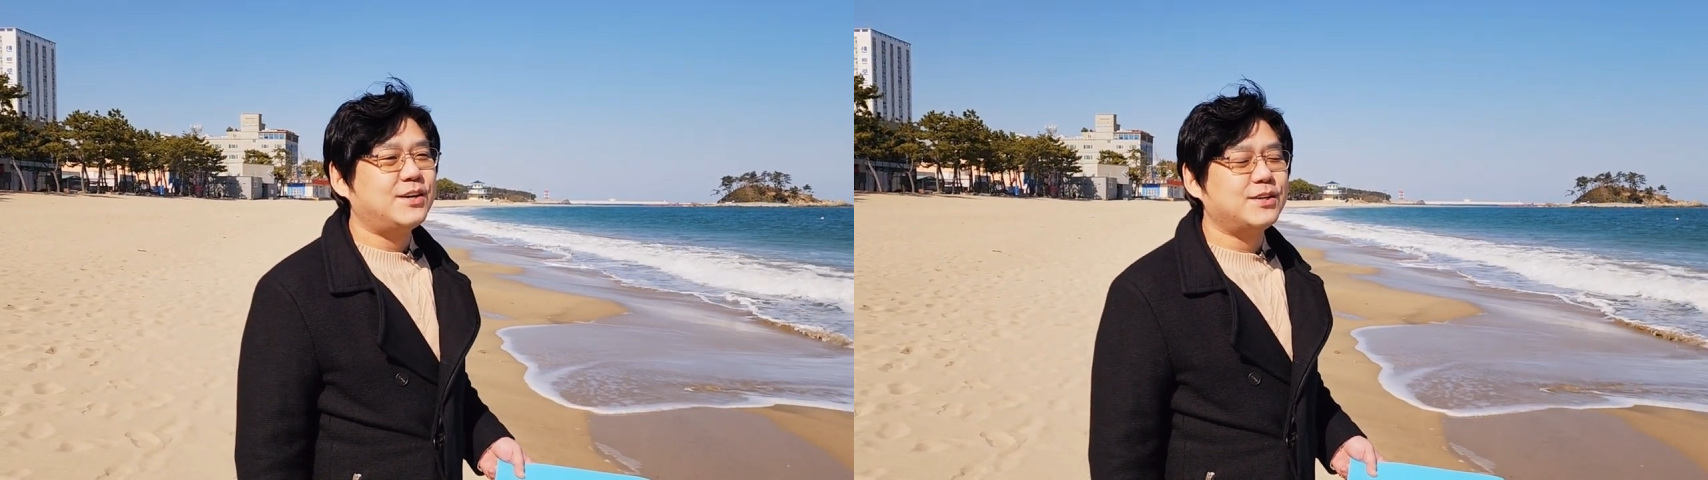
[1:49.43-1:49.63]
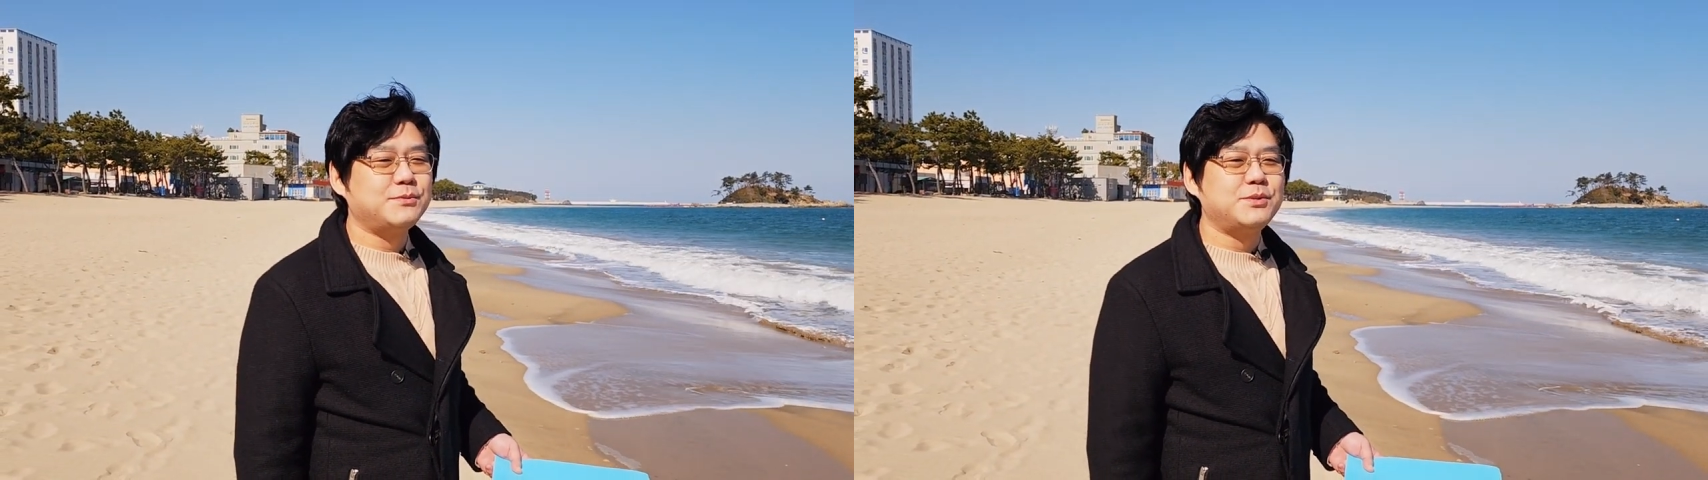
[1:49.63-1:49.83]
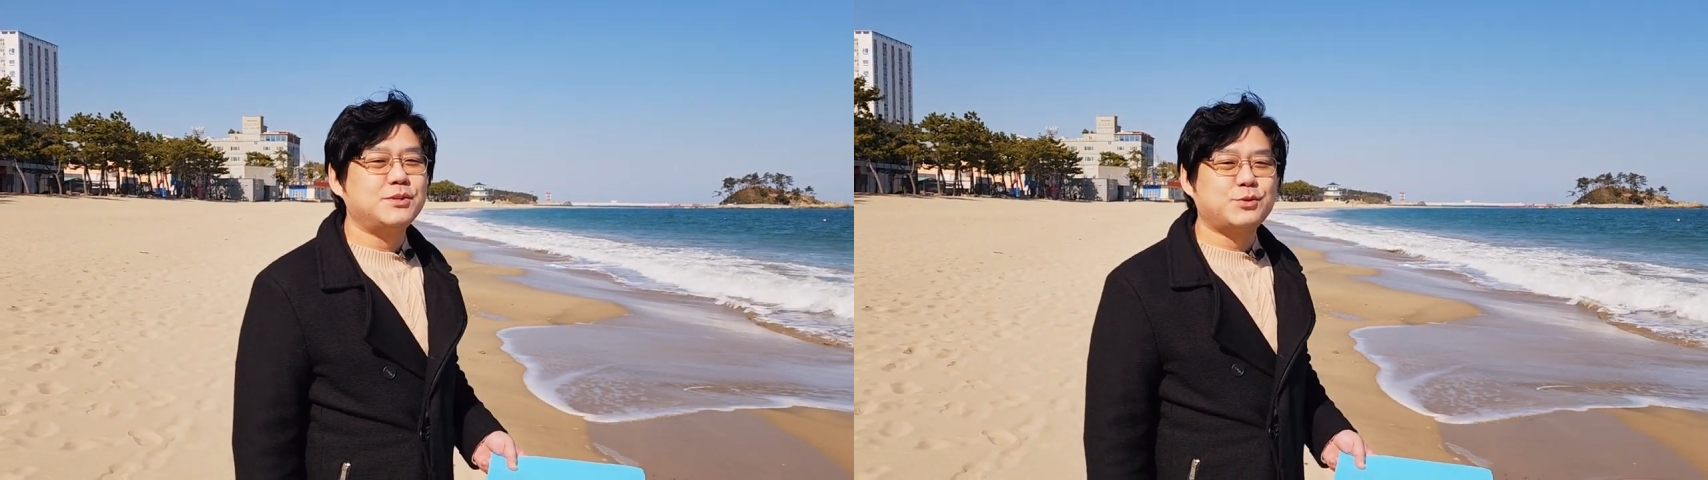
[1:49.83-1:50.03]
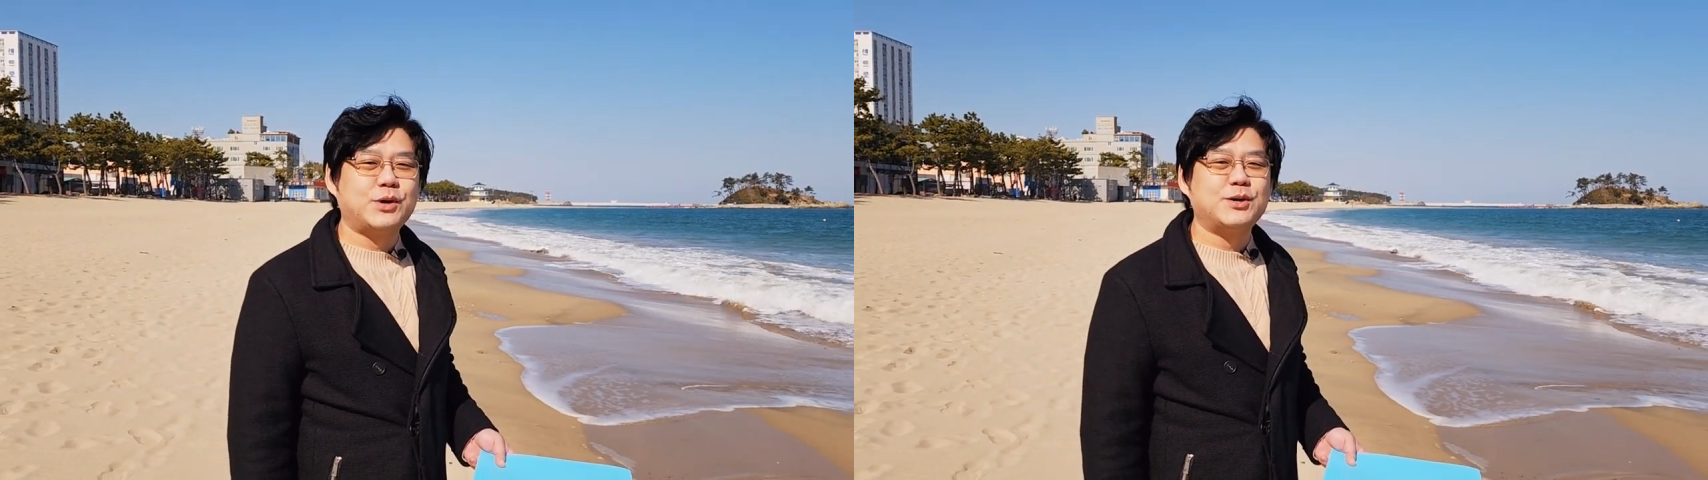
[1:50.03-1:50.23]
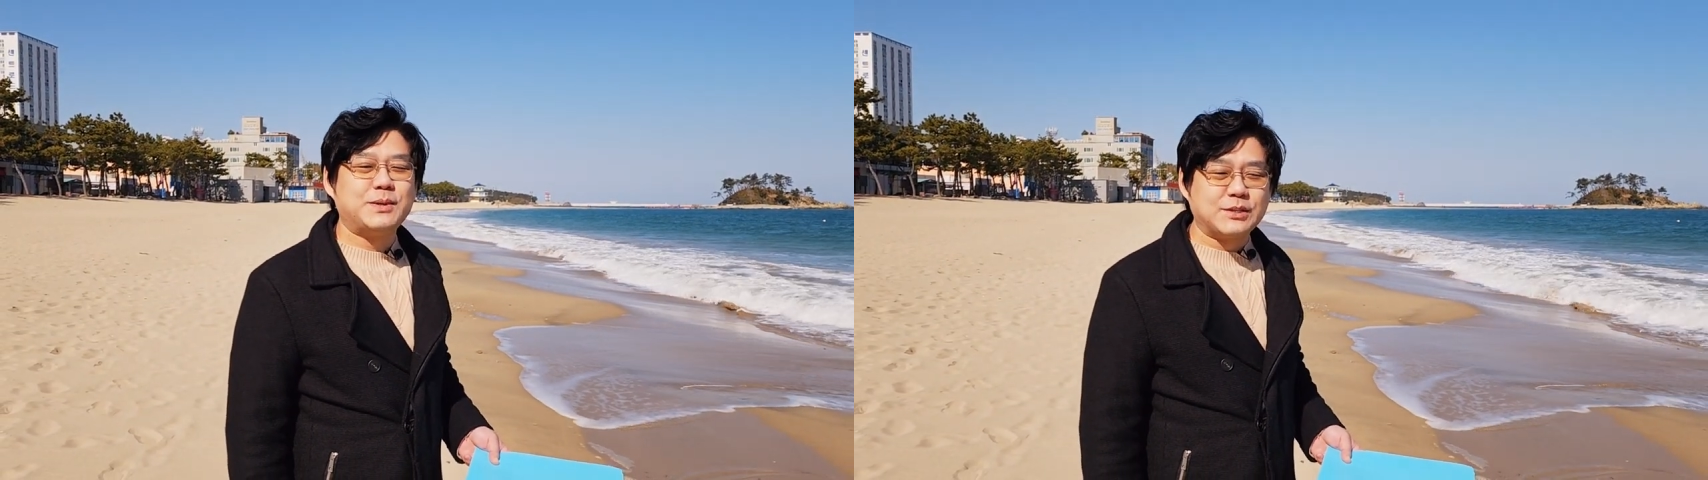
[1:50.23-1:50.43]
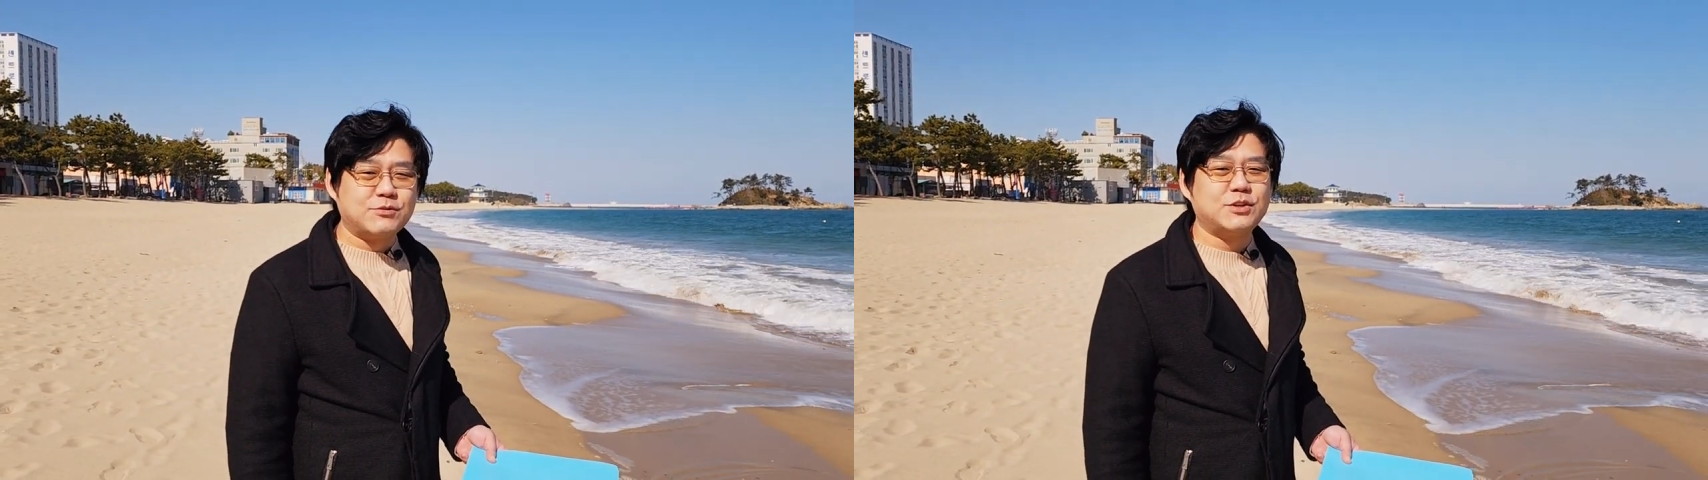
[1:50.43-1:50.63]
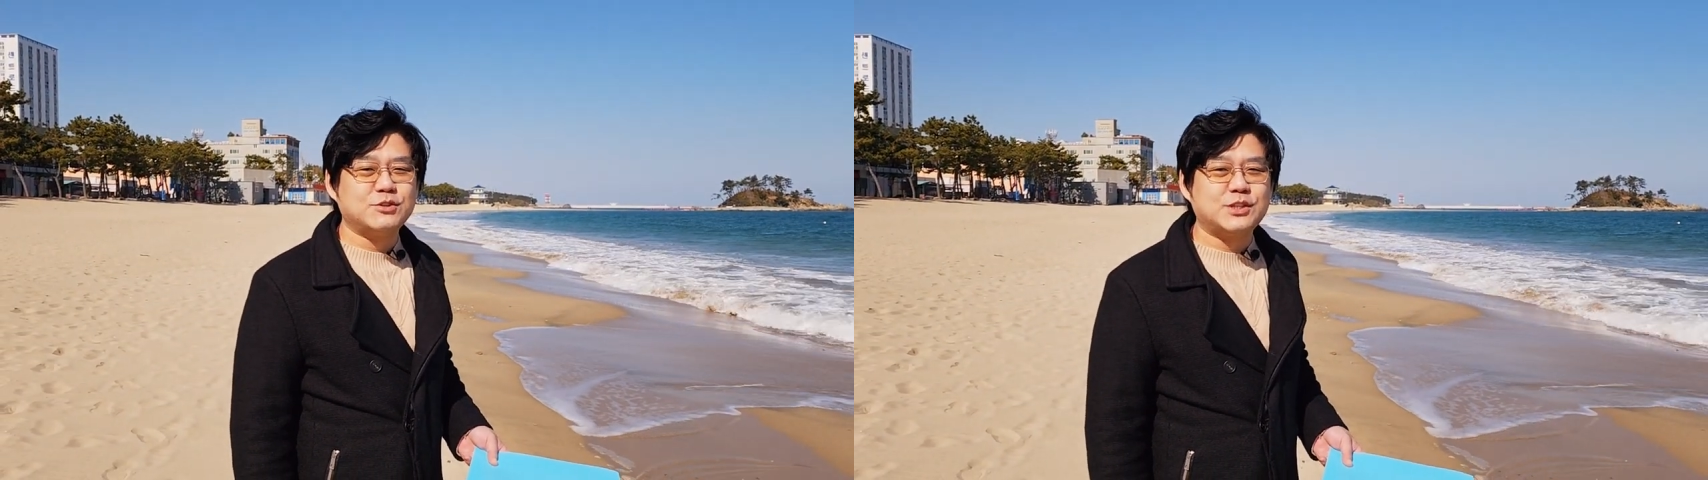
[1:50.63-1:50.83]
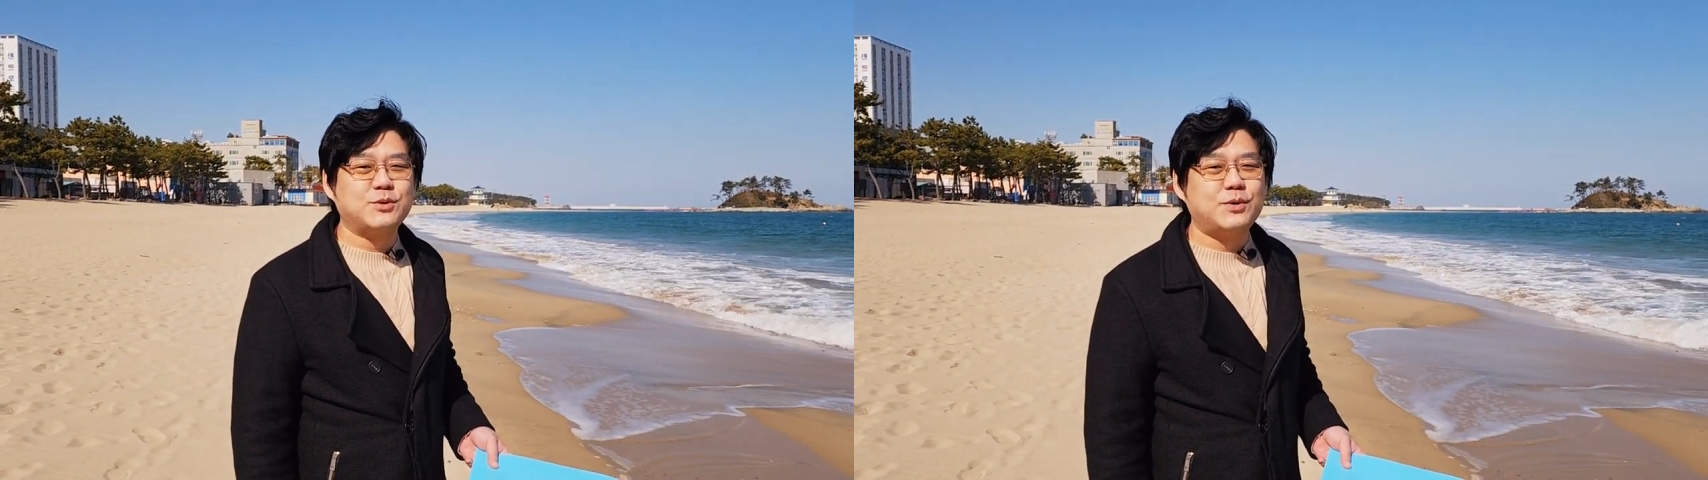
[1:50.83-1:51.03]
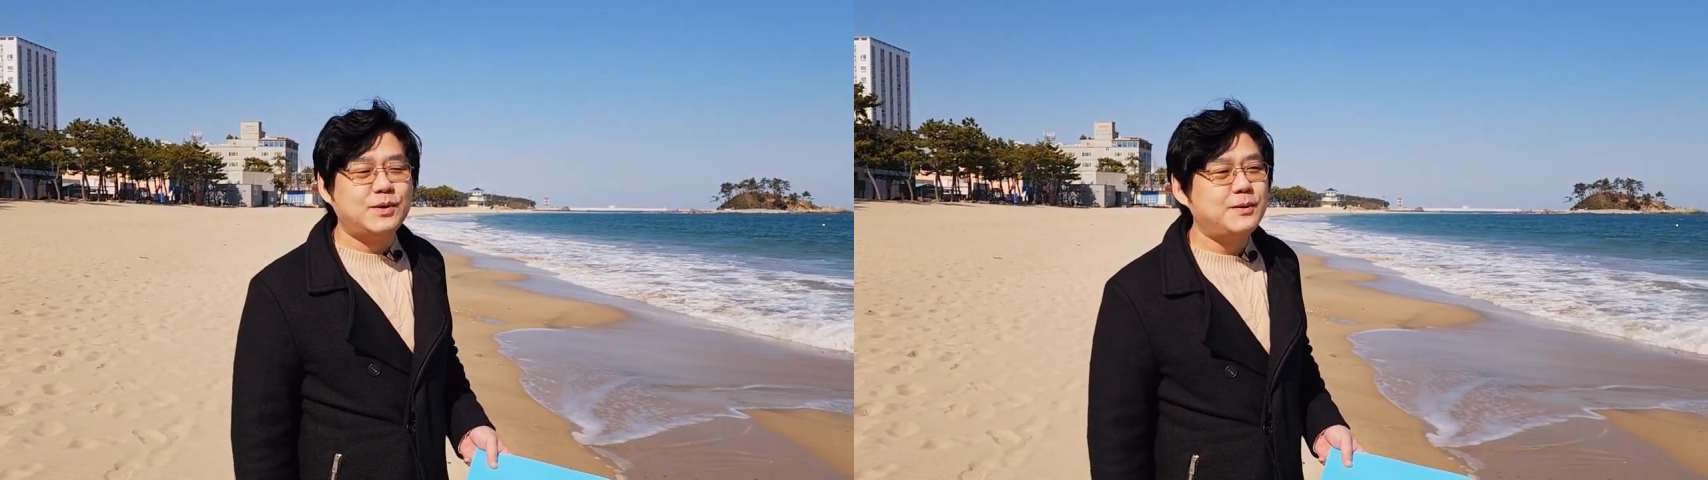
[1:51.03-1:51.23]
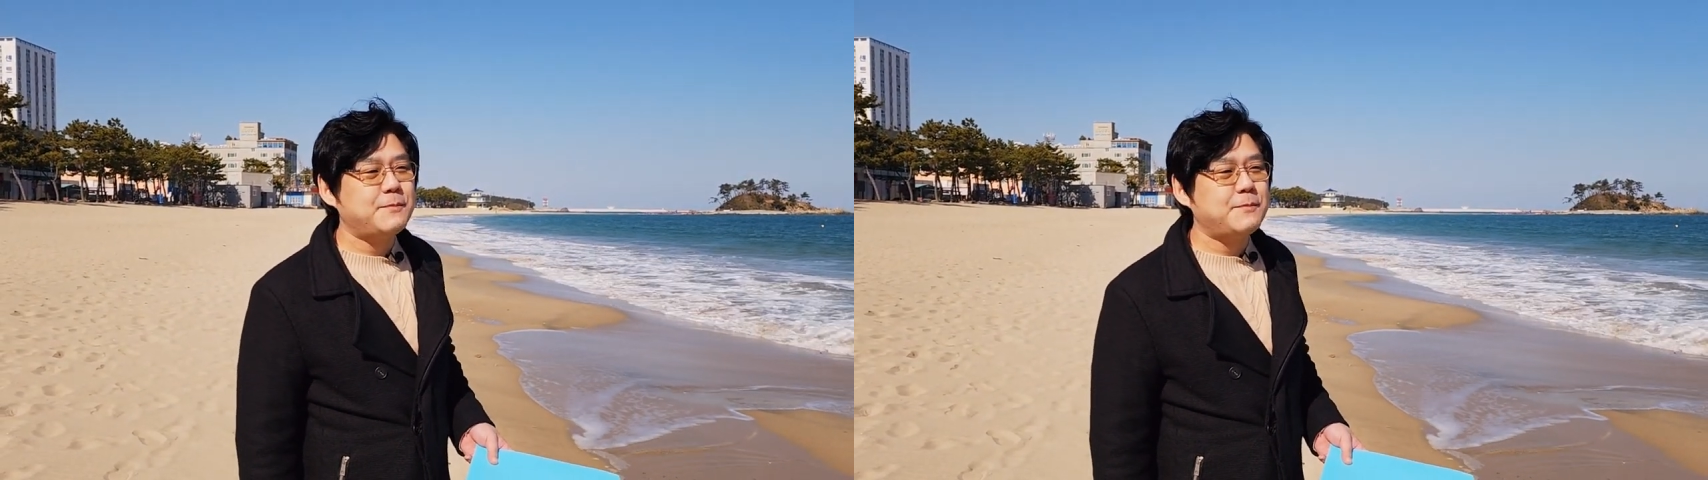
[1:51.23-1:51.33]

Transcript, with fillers: 여러분들 좋아요 많이 눌러주시고